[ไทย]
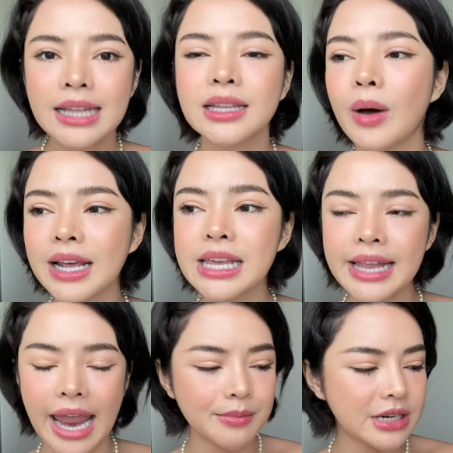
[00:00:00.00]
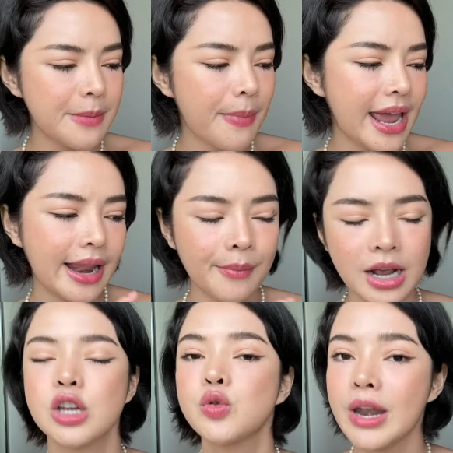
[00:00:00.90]
แต่ว่าถ้ากินแคนเบอรี่ไปอะมัน
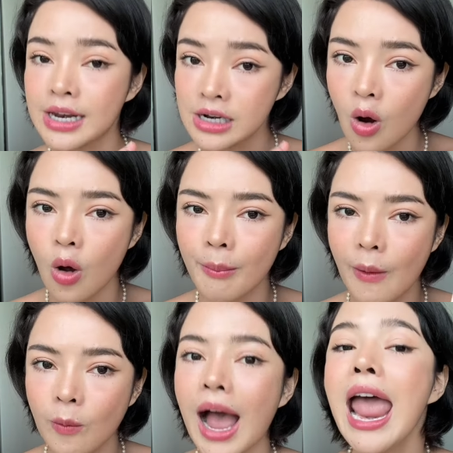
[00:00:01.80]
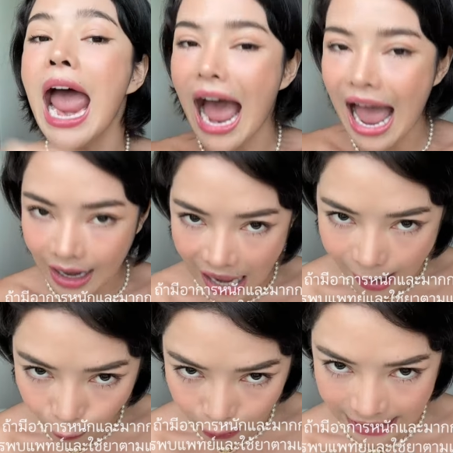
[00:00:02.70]
ก็จะช่วยในเรื่องของแบบว่าอ่าฆ่า
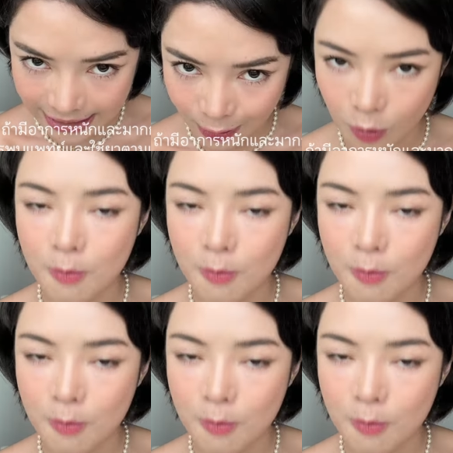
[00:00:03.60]
คนเลว